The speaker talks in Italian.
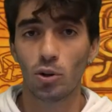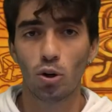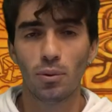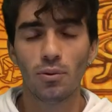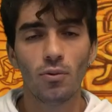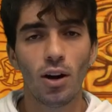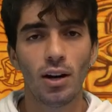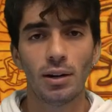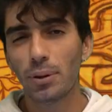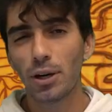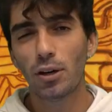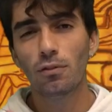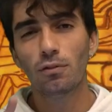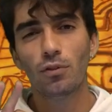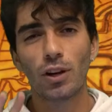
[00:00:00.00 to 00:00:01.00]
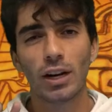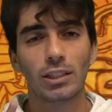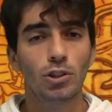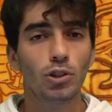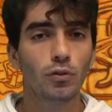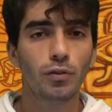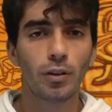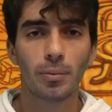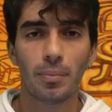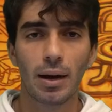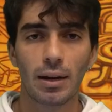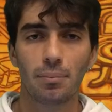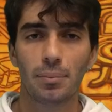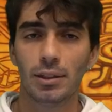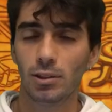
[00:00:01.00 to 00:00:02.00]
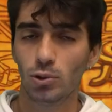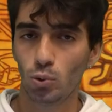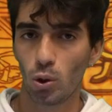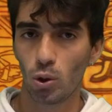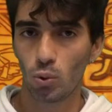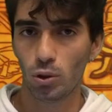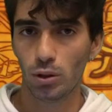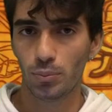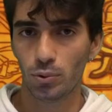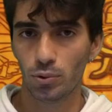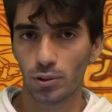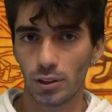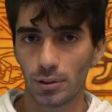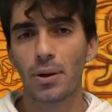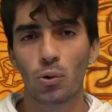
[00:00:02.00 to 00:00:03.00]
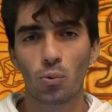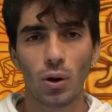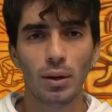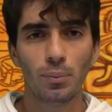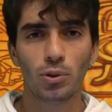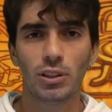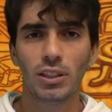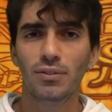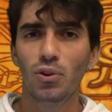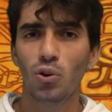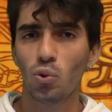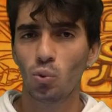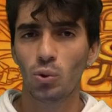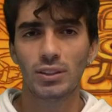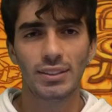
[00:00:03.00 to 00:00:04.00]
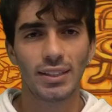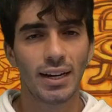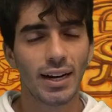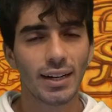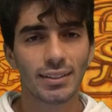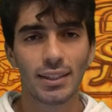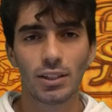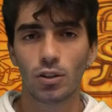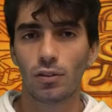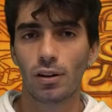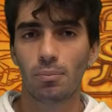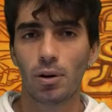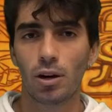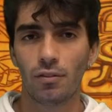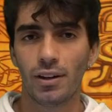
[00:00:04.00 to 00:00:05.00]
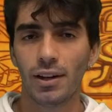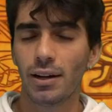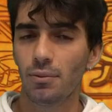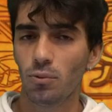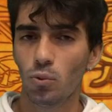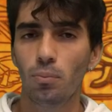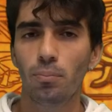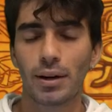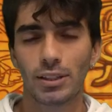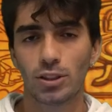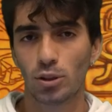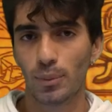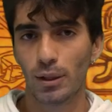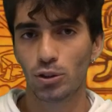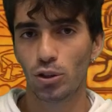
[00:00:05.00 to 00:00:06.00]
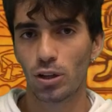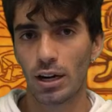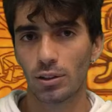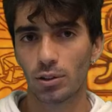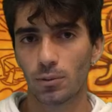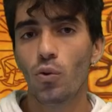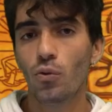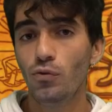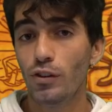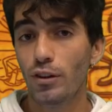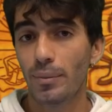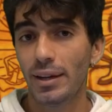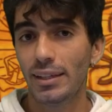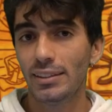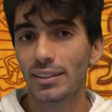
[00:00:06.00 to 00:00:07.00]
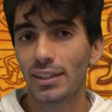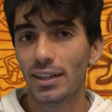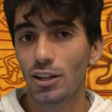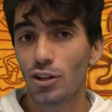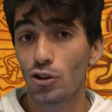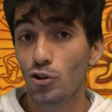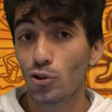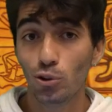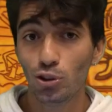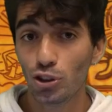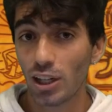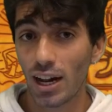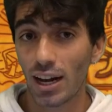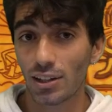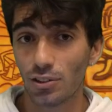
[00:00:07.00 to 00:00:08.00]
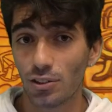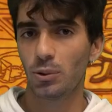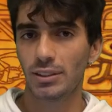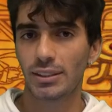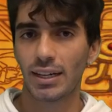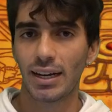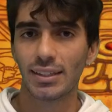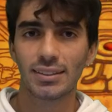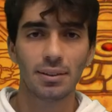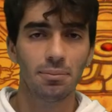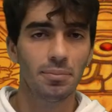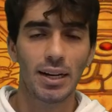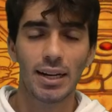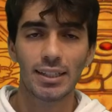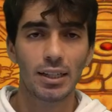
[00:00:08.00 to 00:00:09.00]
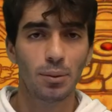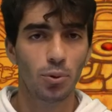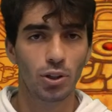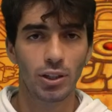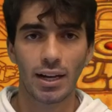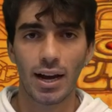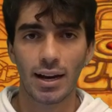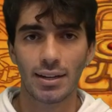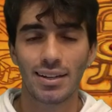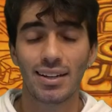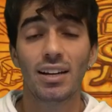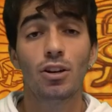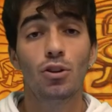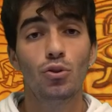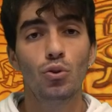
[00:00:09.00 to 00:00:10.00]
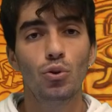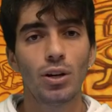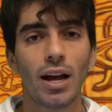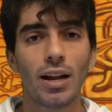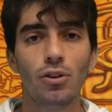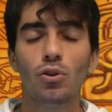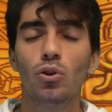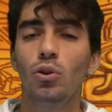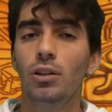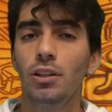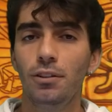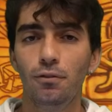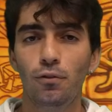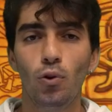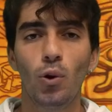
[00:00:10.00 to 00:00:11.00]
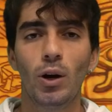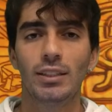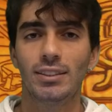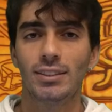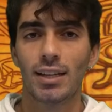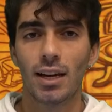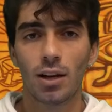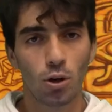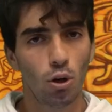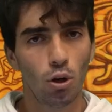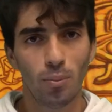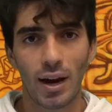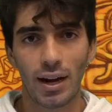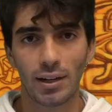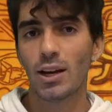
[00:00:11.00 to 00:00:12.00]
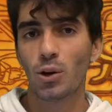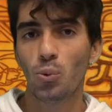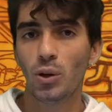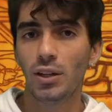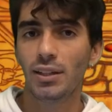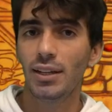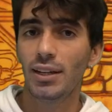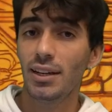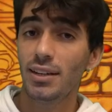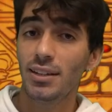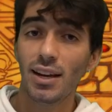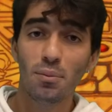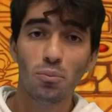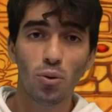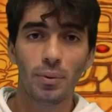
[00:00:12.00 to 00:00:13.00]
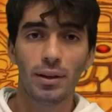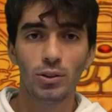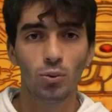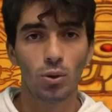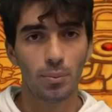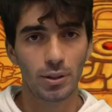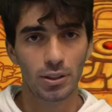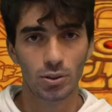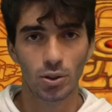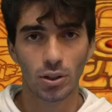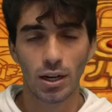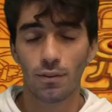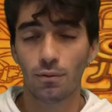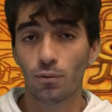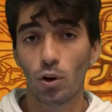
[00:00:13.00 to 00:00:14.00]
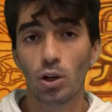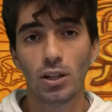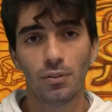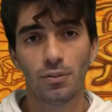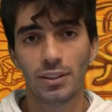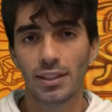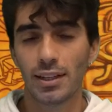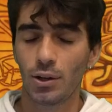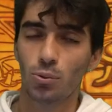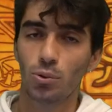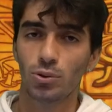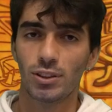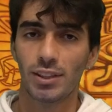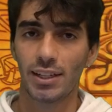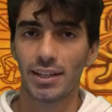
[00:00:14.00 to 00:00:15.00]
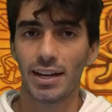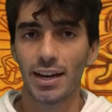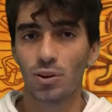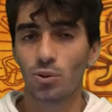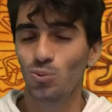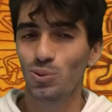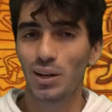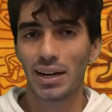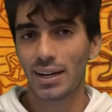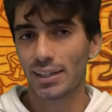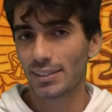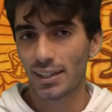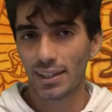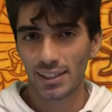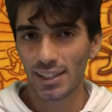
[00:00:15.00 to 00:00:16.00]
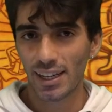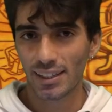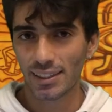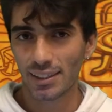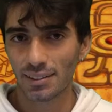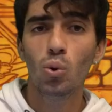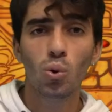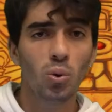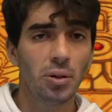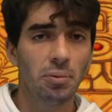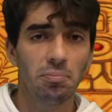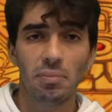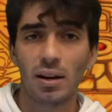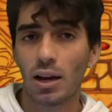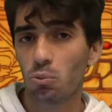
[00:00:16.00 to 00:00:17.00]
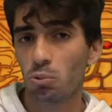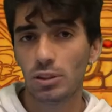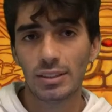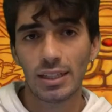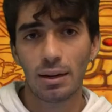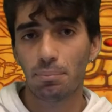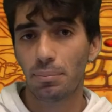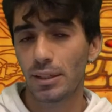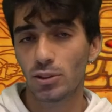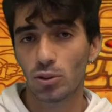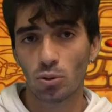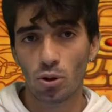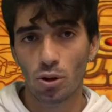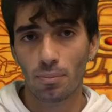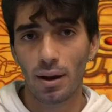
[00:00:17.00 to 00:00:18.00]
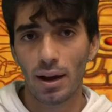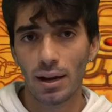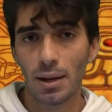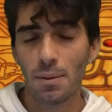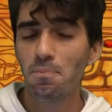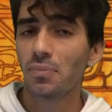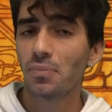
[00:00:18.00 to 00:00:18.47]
come vuole, però vorrei soffermarmi su alcuni punti. Per quale motivo motivo queste carte dovrebbero avere un prezzo maggiorato. Ovviamente non ce l'hanno. Queste case nate da pochi anni non hanno influenza globale e quindi nel momento una persona voglia vendere a uno straniero una carta gradata, lui l'acquisterà a prezzo normale,